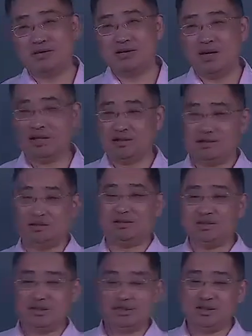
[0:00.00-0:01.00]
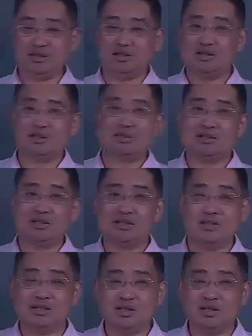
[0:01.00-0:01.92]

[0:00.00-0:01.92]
这个这个这个这个呃，